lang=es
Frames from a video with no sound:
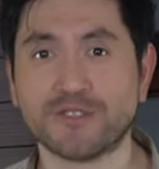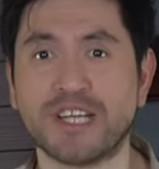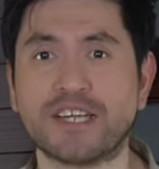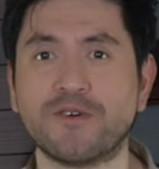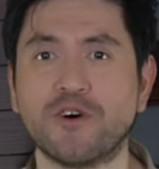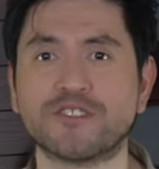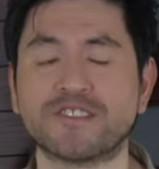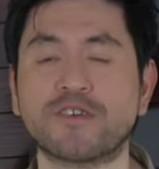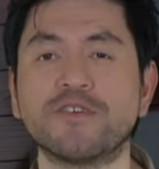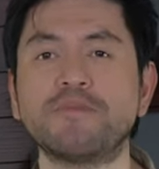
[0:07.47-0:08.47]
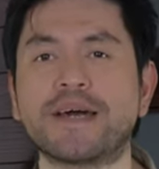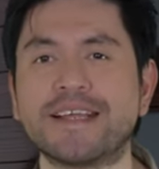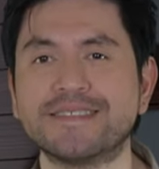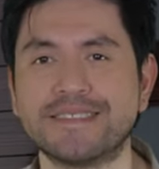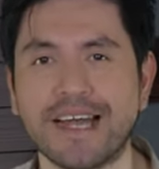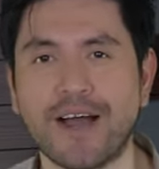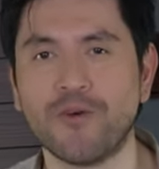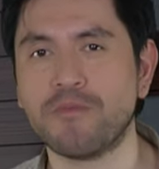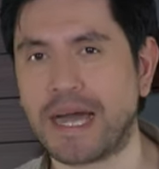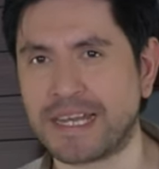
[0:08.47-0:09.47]
o sea, robots con apariencia
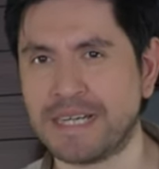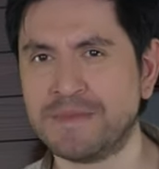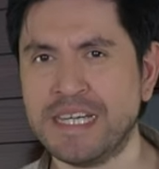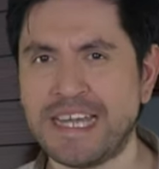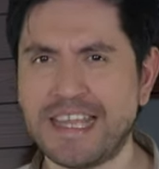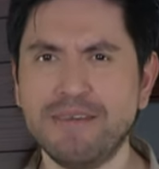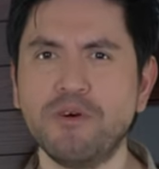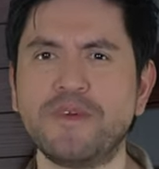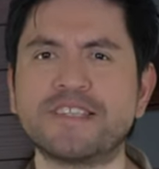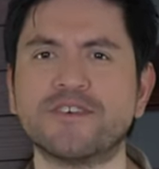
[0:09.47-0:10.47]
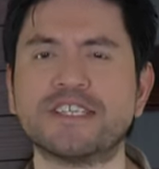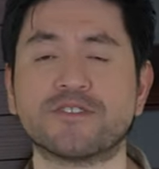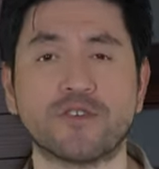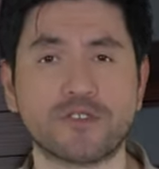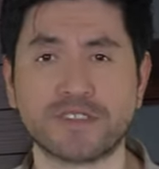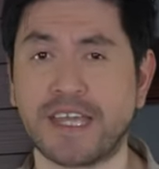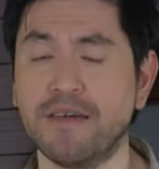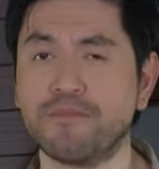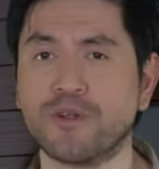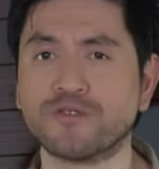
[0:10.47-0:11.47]
humana. Y ya hemos visto esto en otros
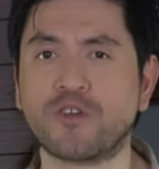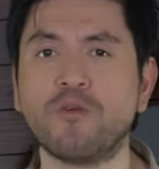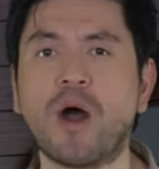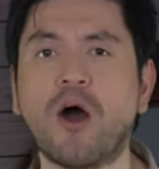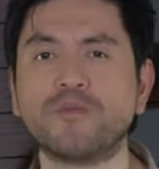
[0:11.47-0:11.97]
ejemplos, como a